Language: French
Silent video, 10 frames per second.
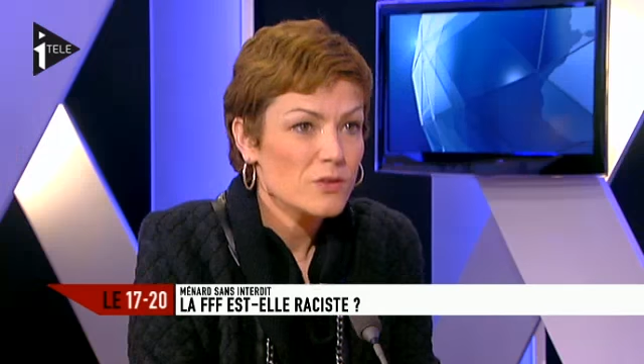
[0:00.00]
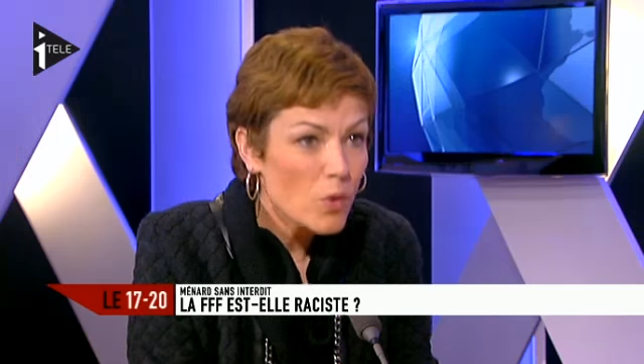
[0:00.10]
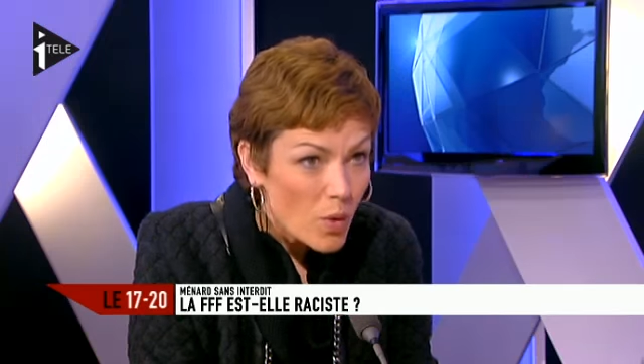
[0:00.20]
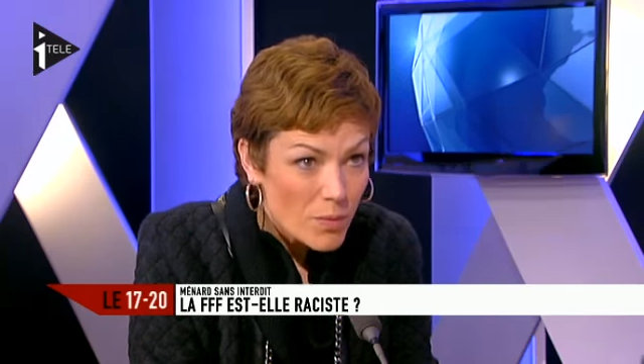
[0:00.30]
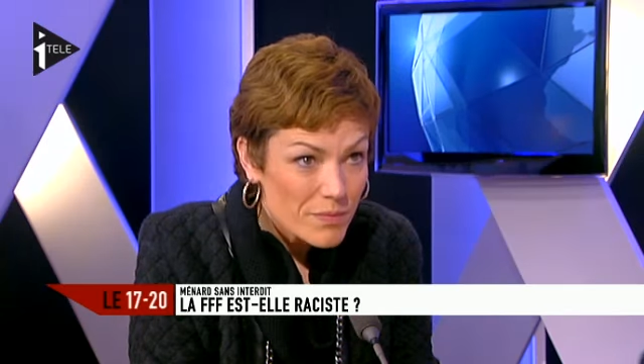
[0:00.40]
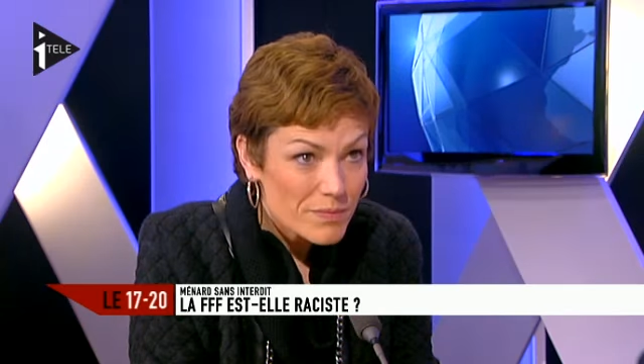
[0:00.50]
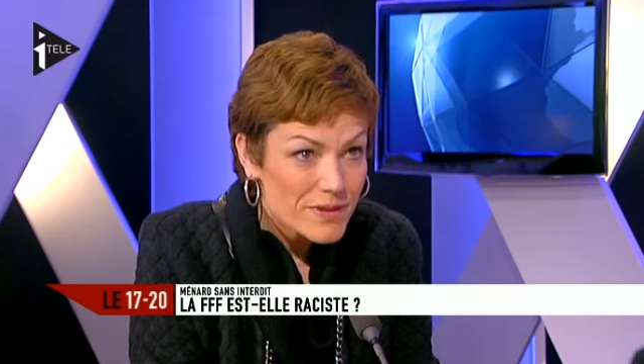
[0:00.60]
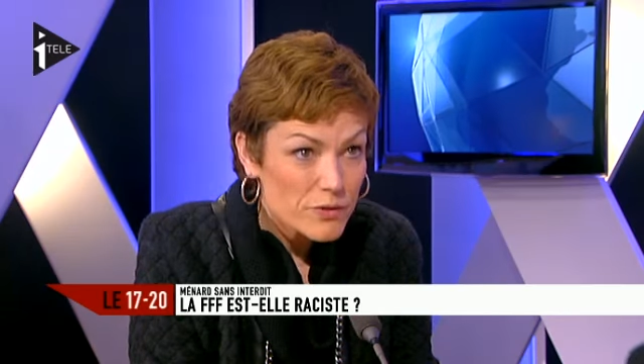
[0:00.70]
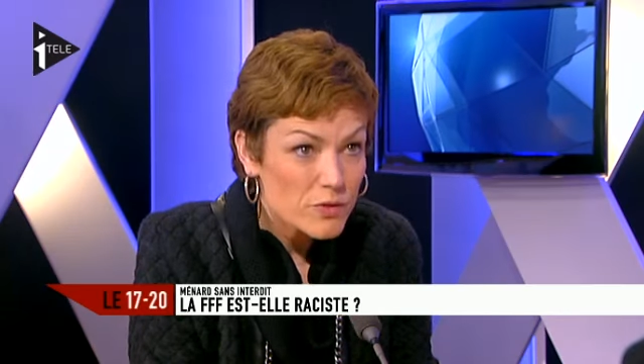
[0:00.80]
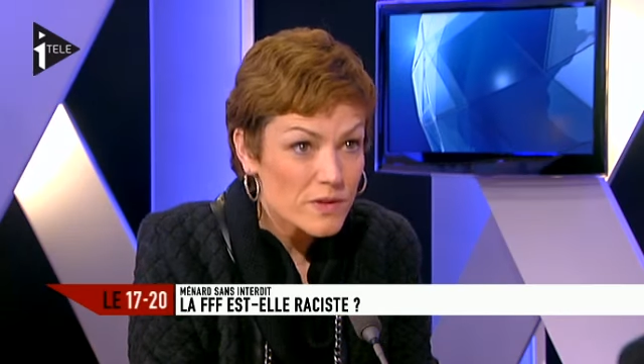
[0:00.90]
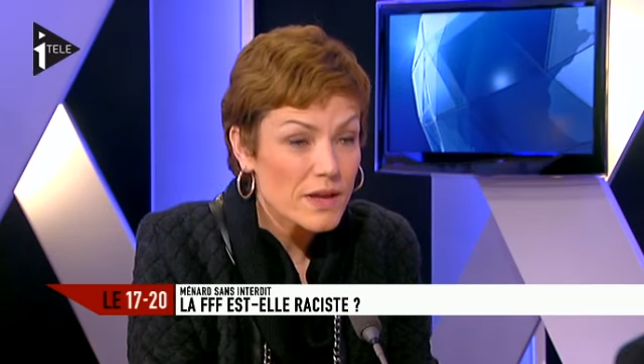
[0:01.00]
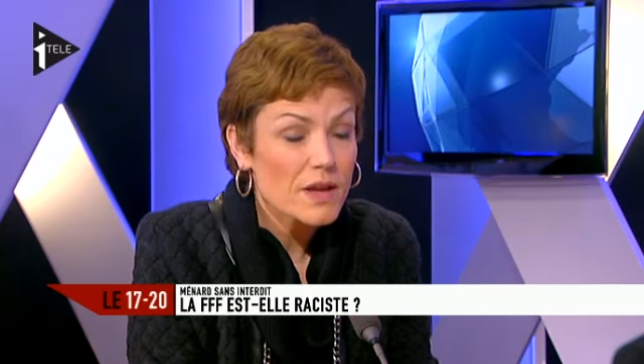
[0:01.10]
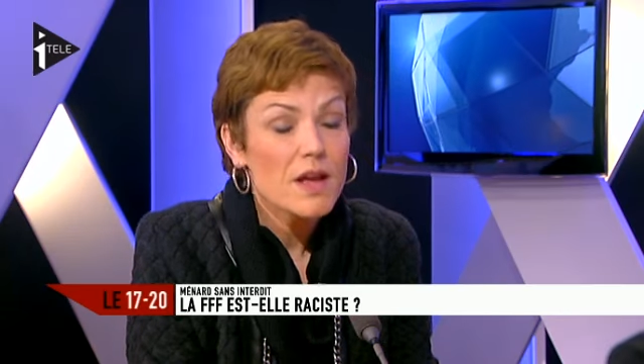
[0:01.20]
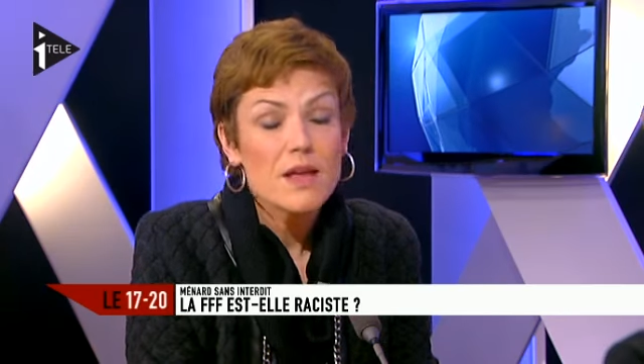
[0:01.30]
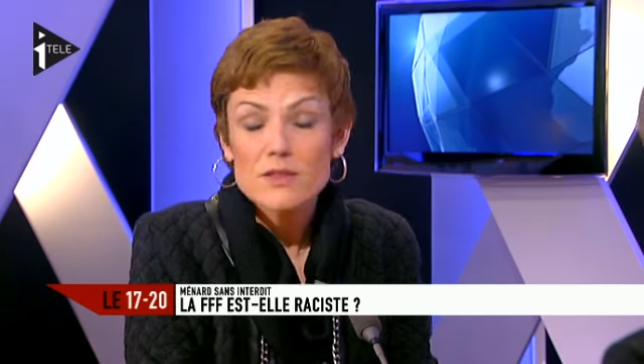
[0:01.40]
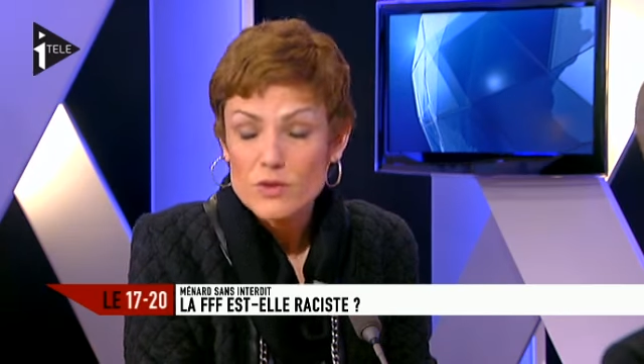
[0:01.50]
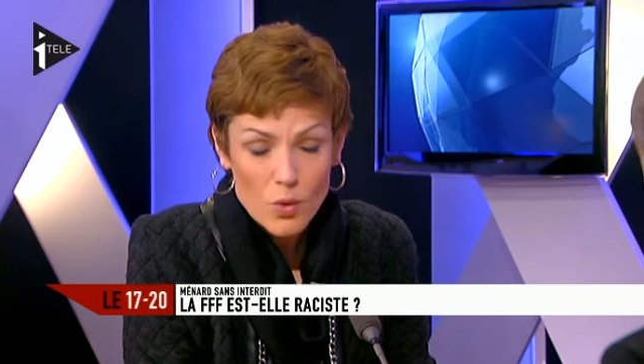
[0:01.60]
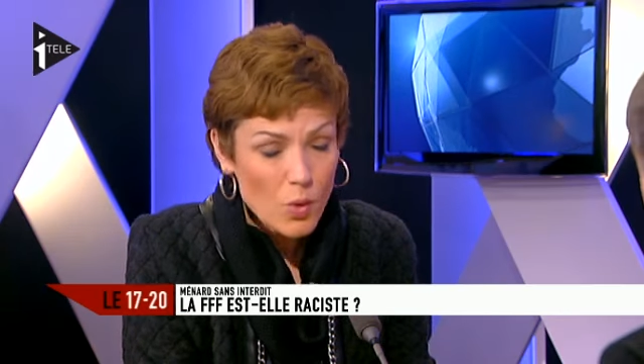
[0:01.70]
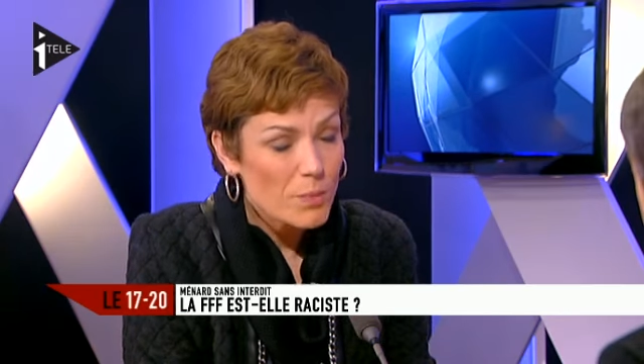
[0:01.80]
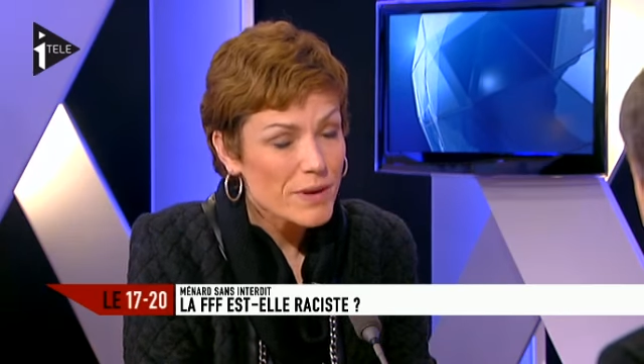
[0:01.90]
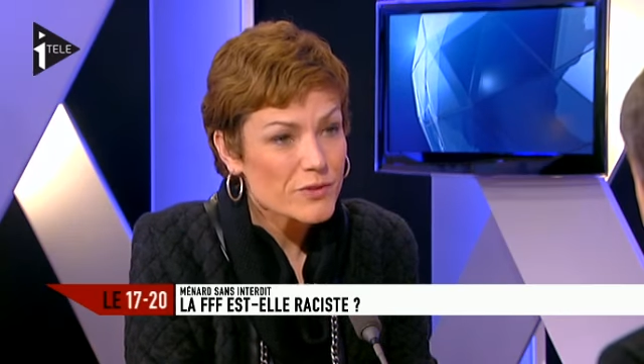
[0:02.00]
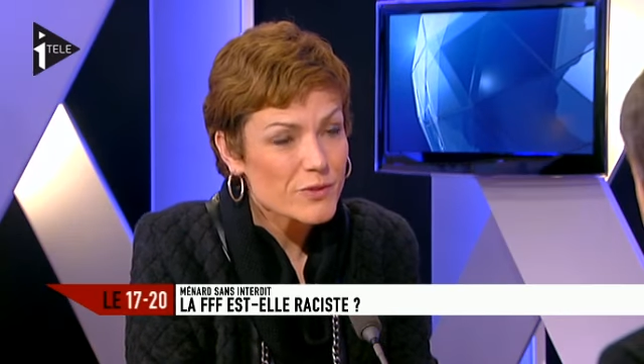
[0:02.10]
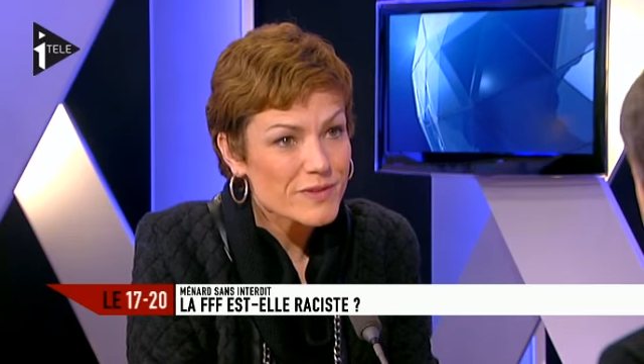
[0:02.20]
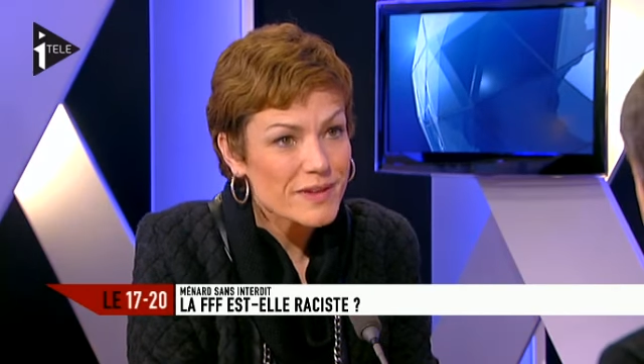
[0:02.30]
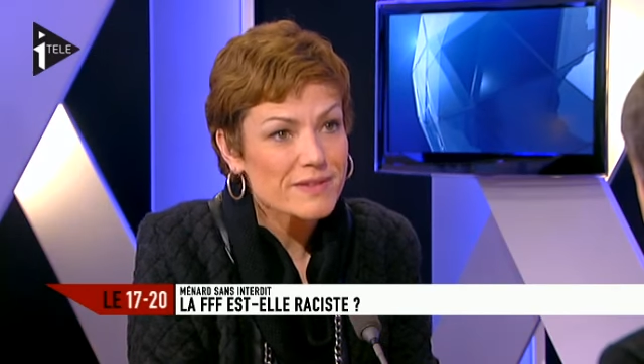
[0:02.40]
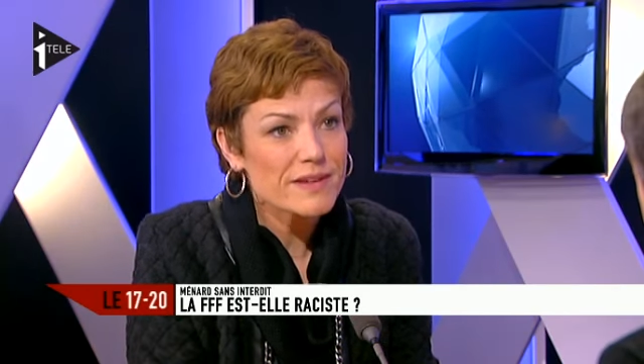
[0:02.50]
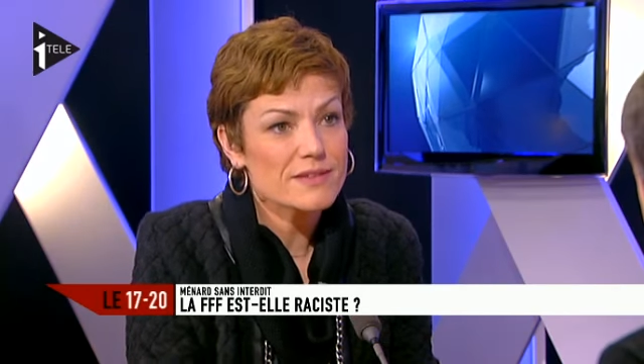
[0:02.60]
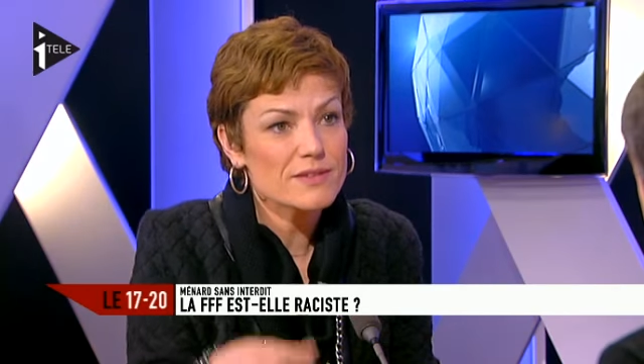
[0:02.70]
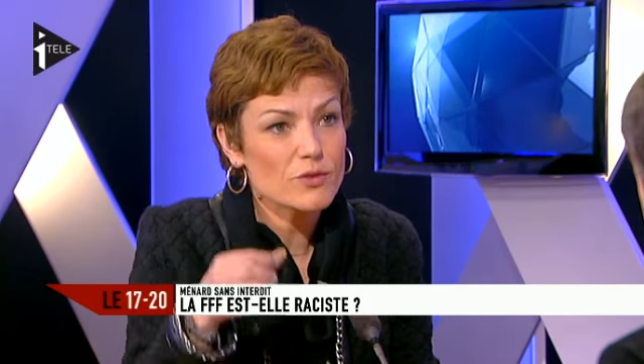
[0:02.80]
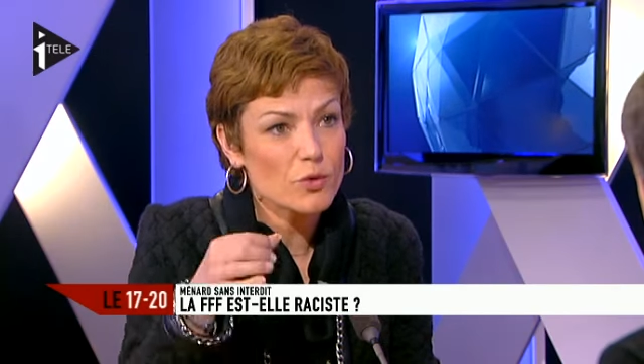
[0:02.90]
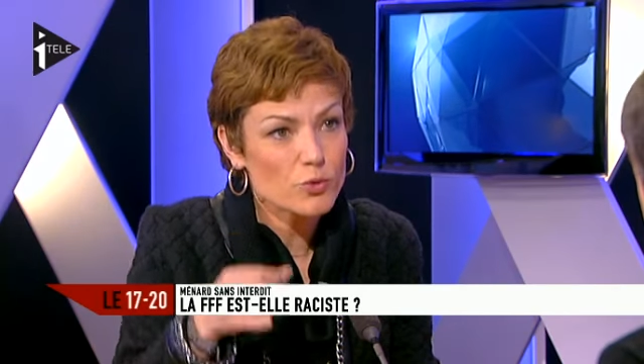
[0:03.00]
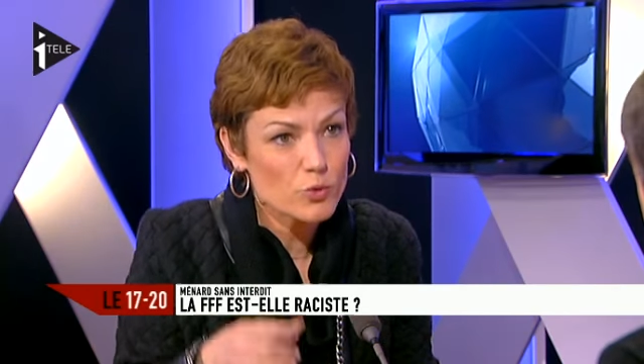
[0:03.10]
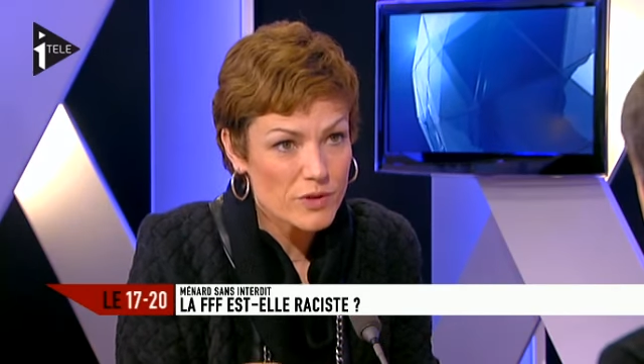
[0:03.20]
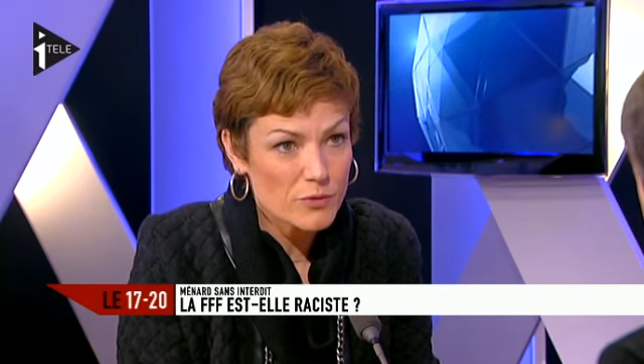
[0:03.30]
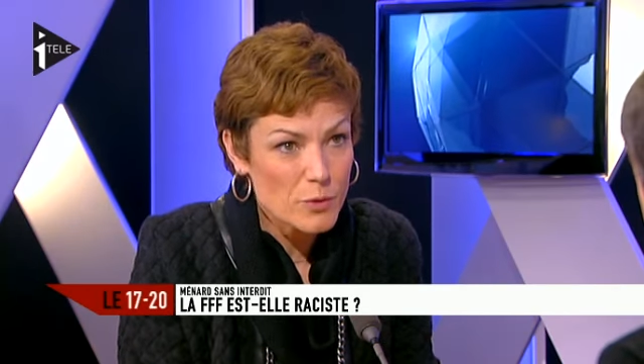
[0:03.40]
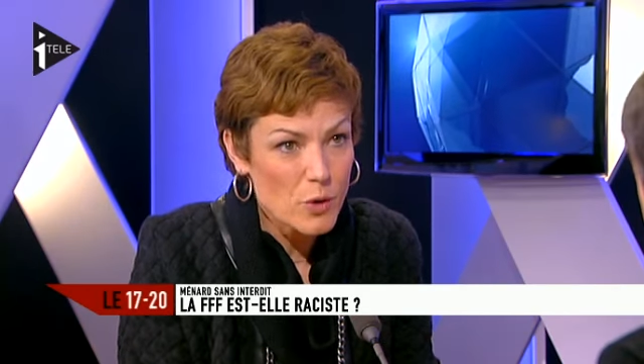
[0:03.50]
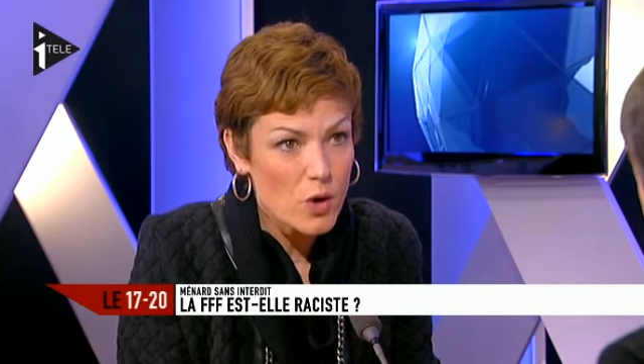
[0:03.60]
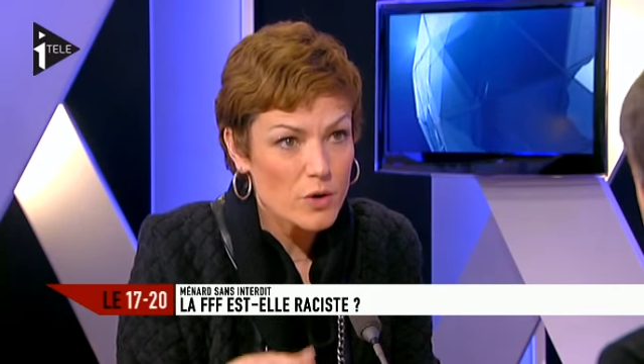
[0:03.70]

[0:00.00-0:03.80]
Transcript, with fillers: Non, parce que ça, vous choque pas, non, parce que ça, ça existe dans tous les sports.